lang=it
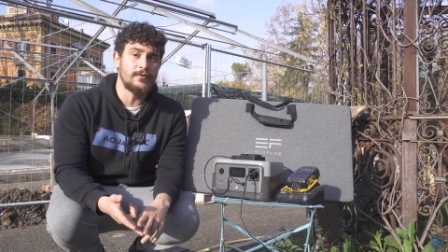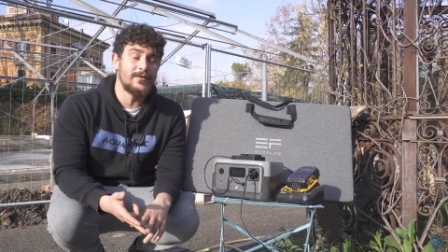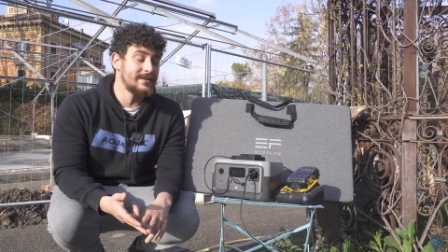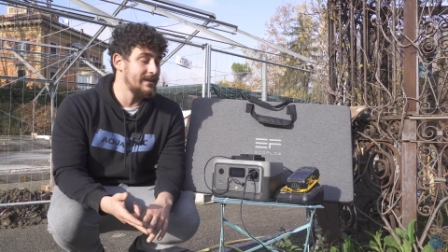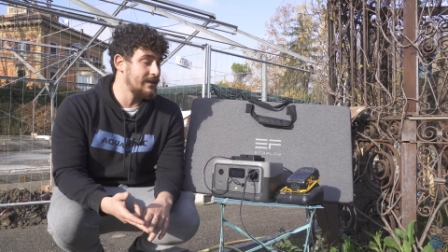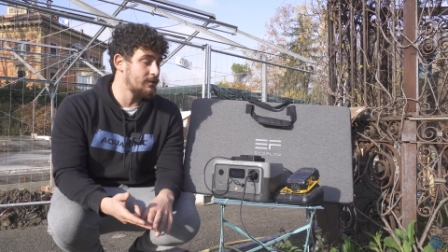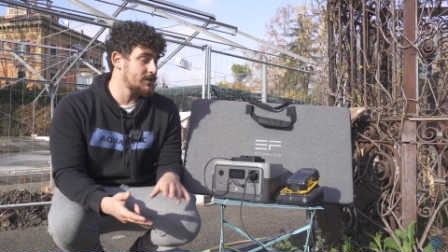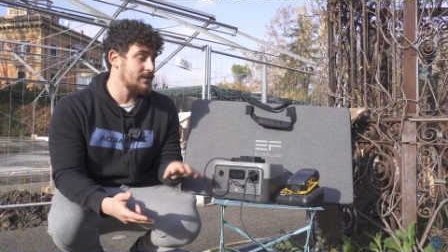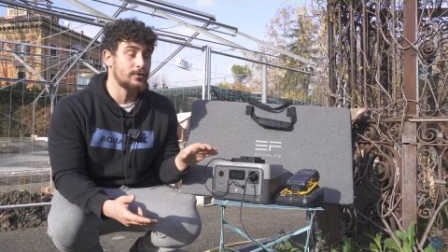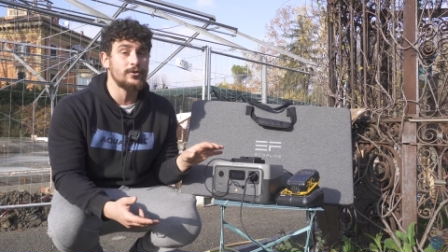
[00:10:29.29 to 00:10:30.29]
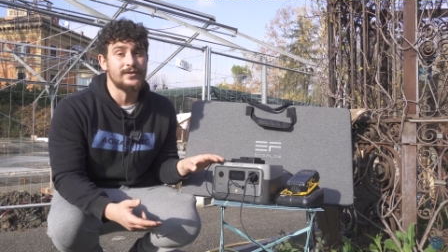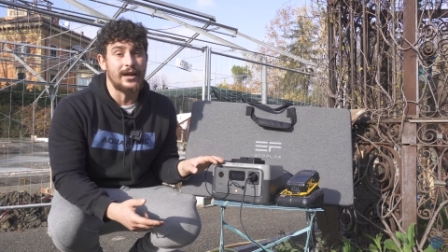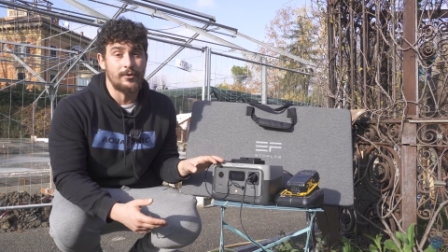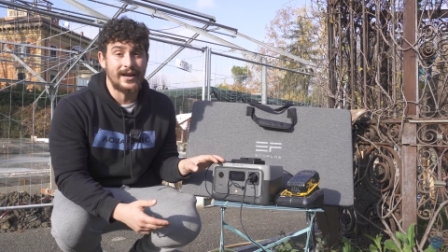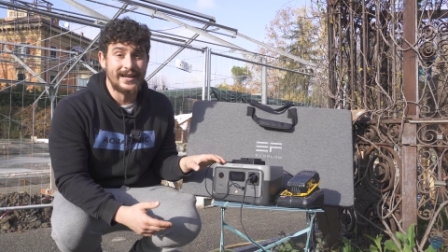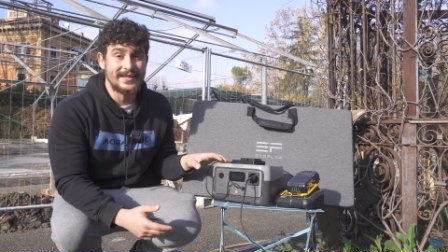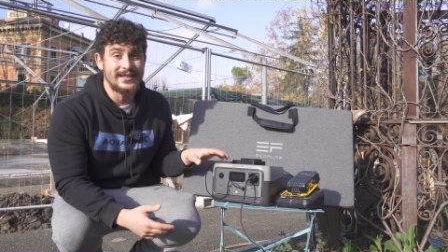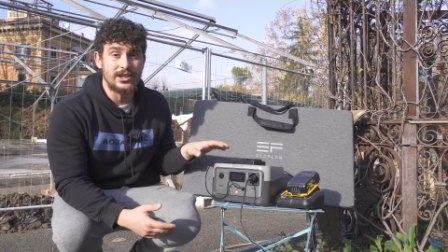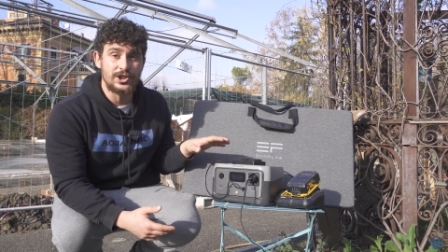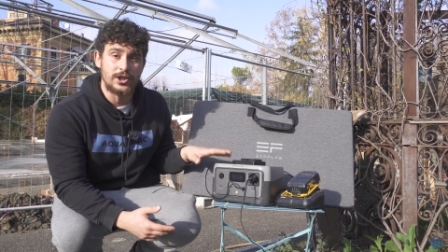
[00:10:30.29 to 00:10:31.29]
Infatti questi prodotti hanno una
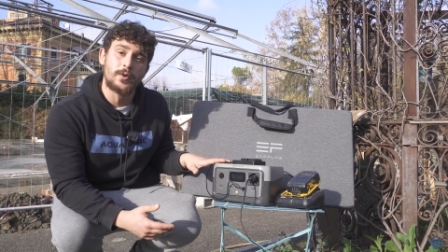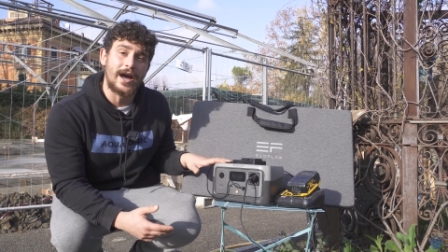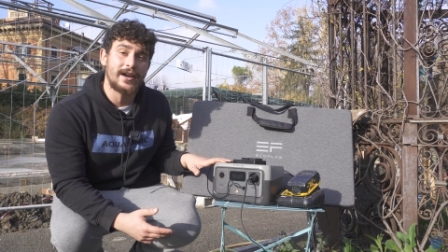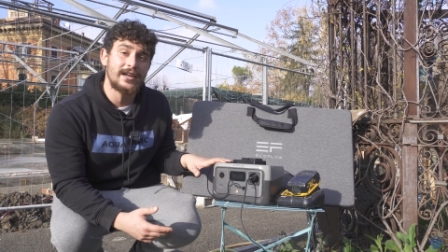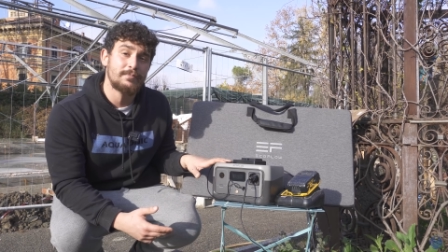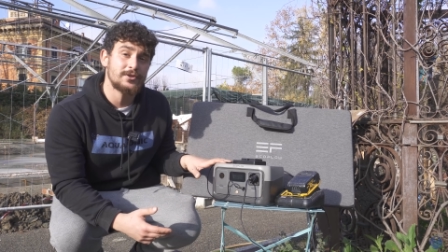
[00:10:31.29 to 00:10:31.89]
garanzia di 5 anni,